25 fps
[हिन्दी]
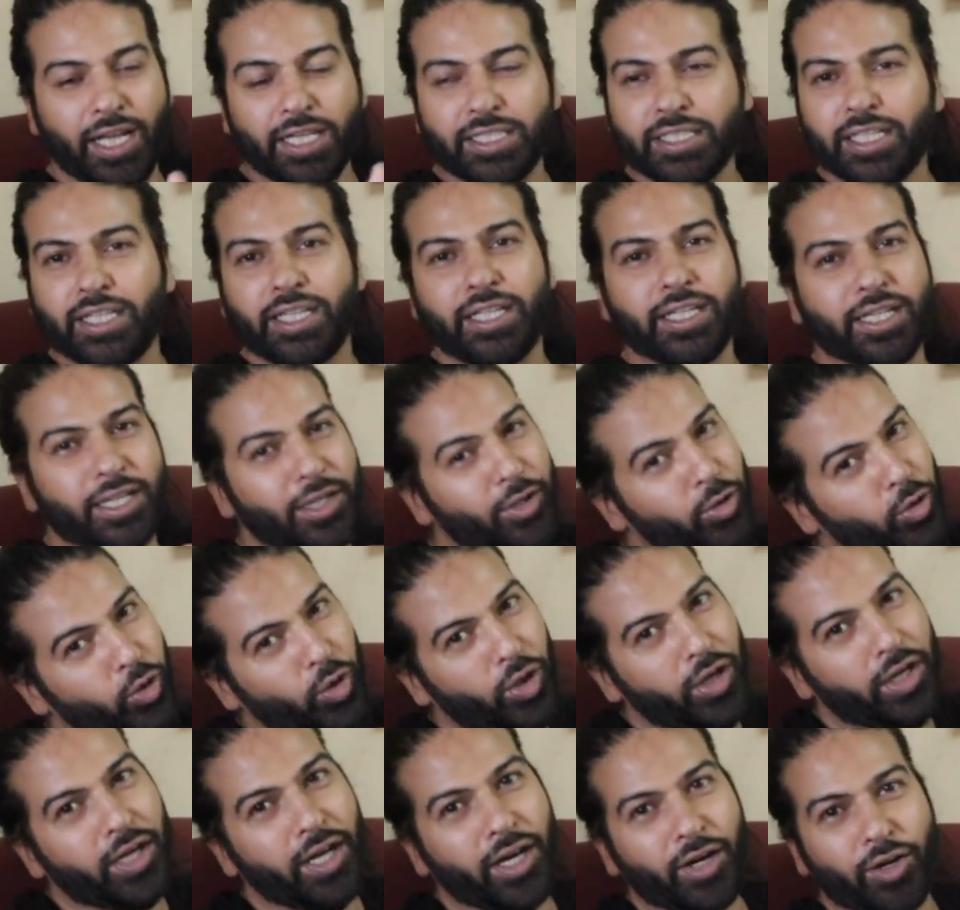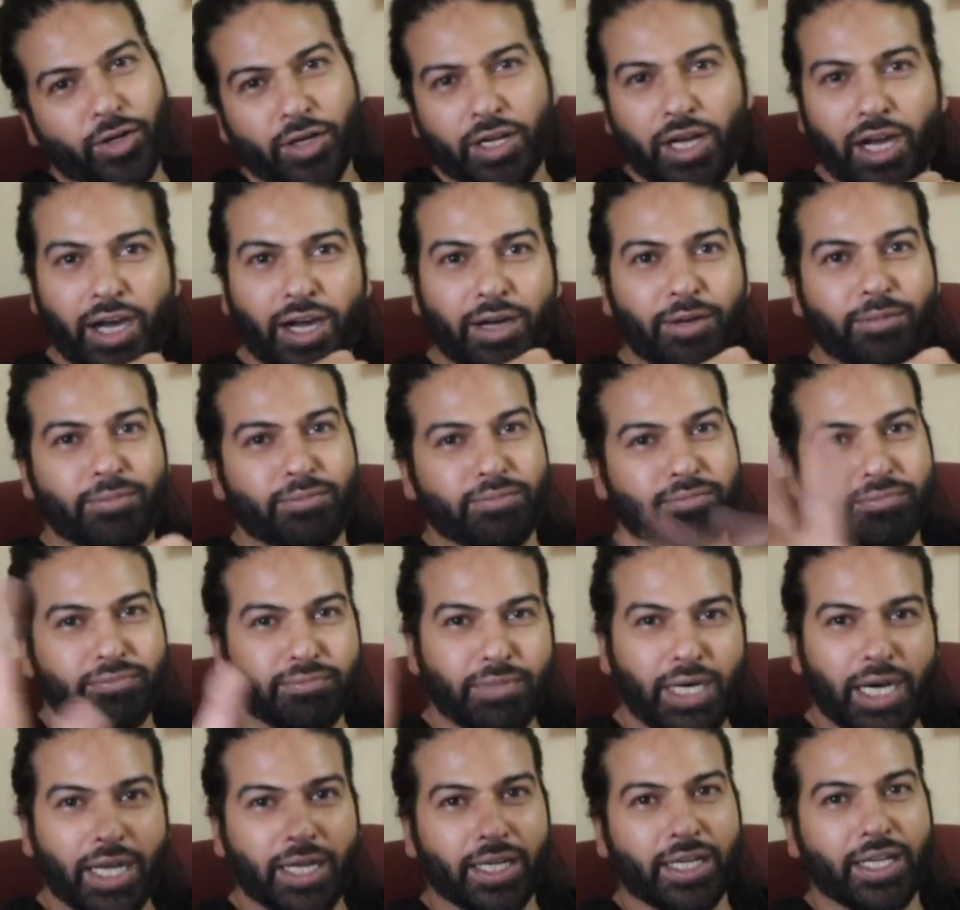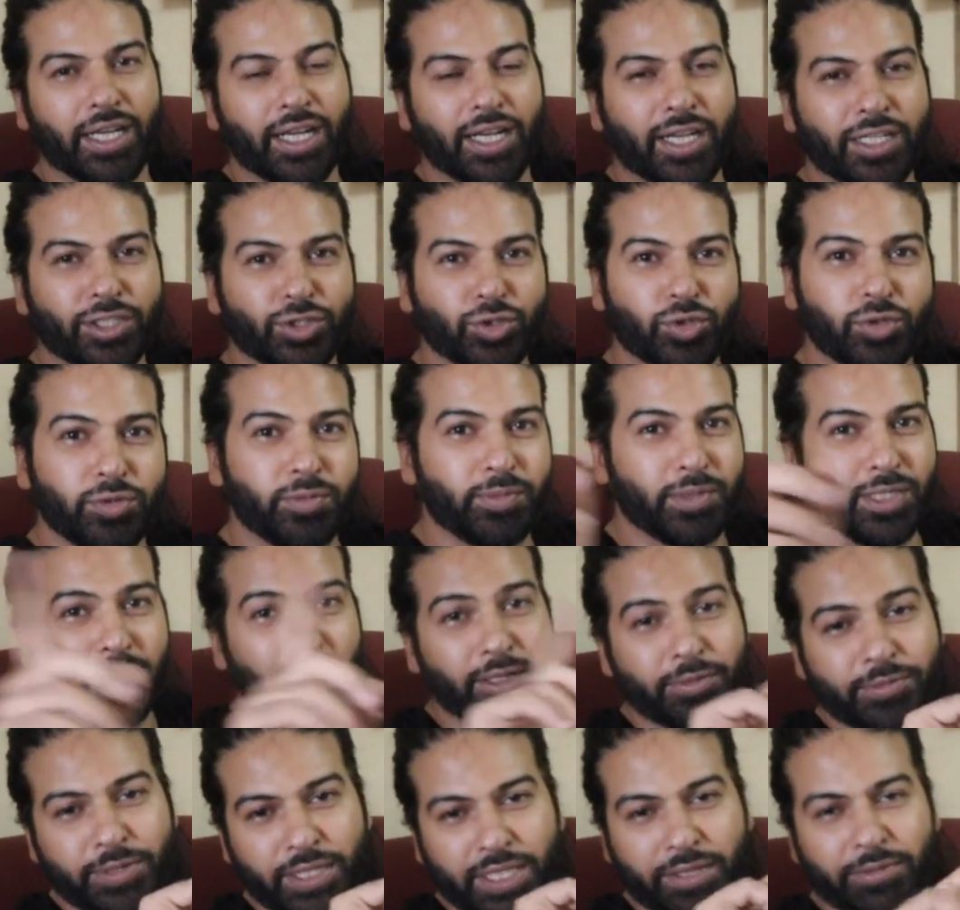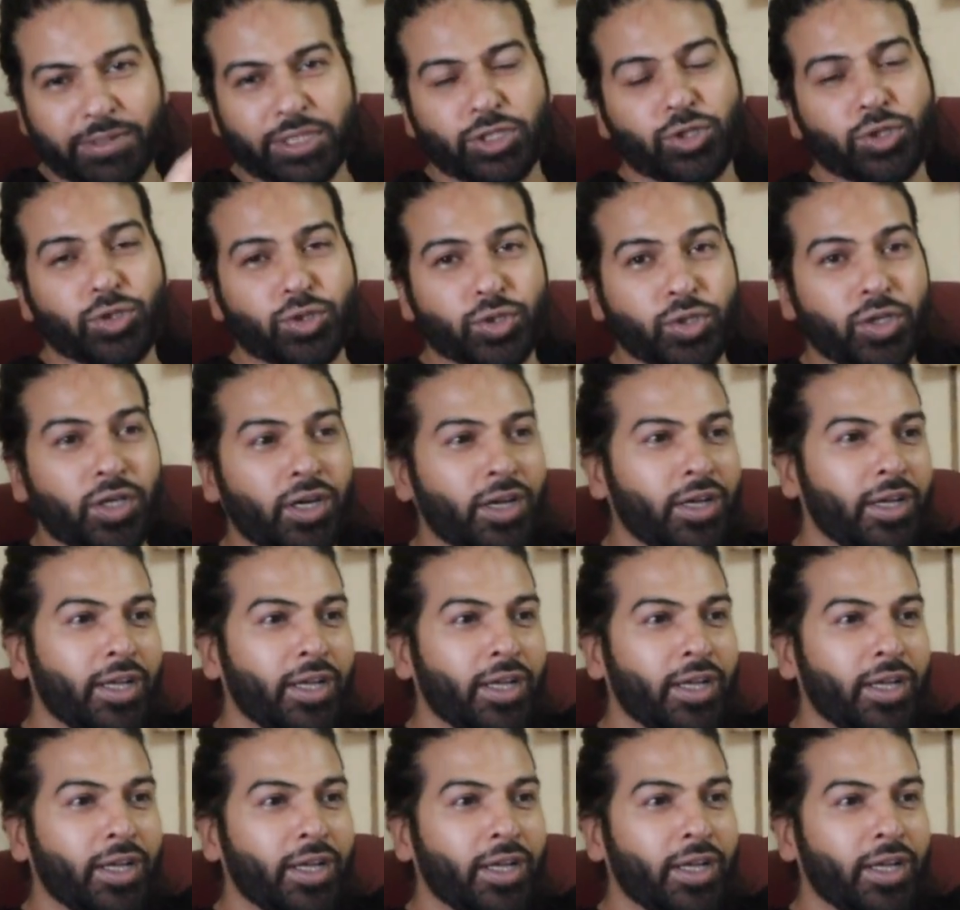ऐसा नहीं कि खुल गया और काम बाहर निकलना शुरू मतलब ये मत सोचो